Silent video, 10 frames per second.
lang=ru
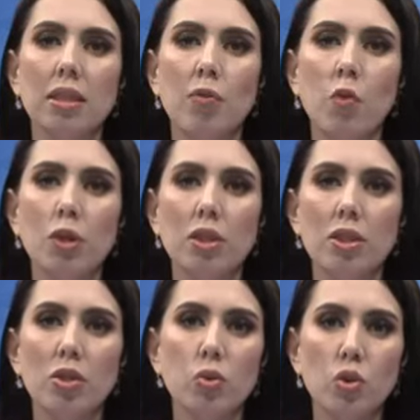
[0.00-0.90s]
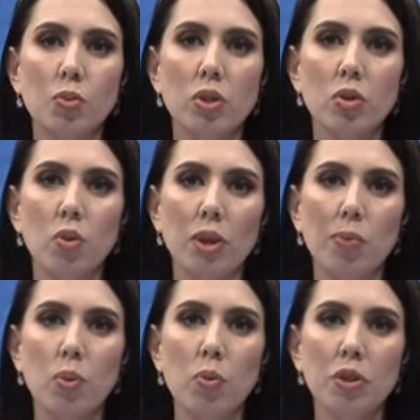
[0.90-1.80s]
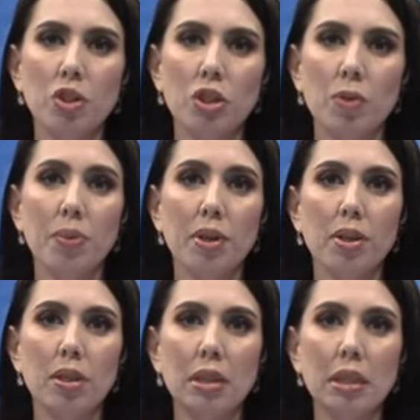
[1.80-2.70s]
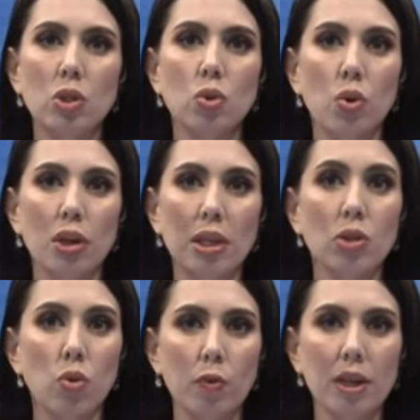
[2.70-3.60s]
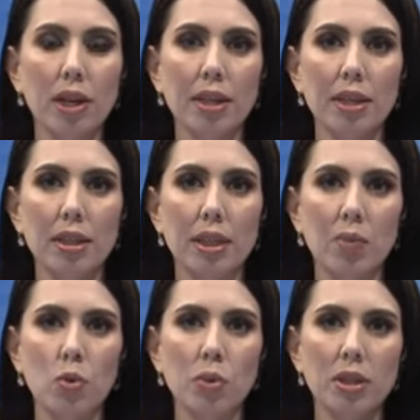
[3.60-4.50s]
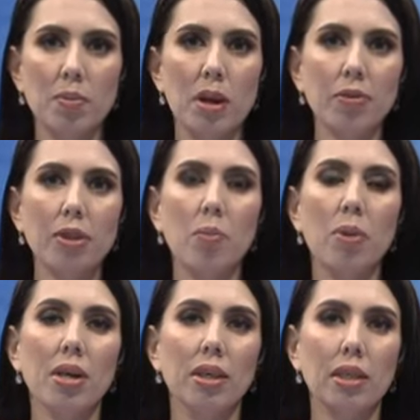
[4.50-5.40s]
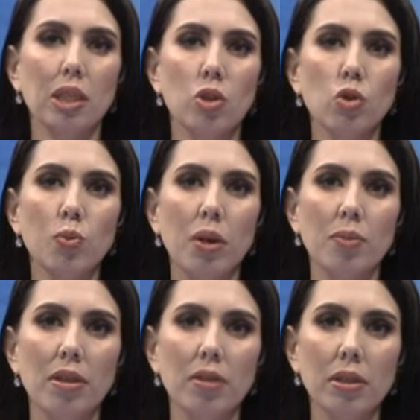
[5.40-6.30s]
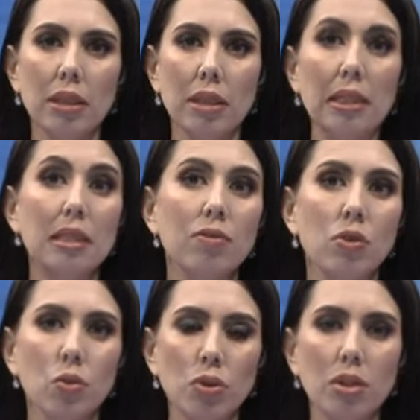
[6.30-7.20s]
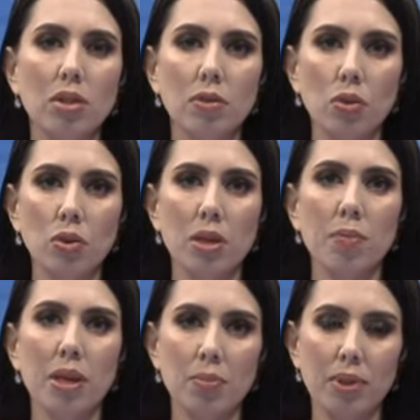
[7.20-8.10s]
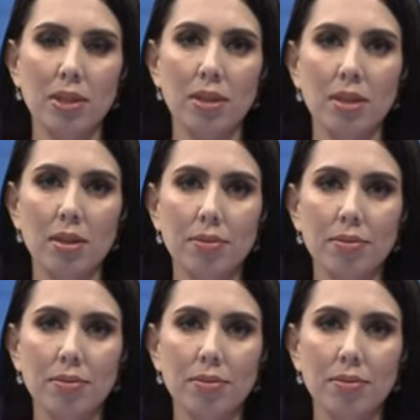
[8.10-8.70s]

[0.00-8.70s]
Сегодня службе скорой помощи переданы 40 новых карет. Таким образом, автопарк этой службы обновился на 90-95%.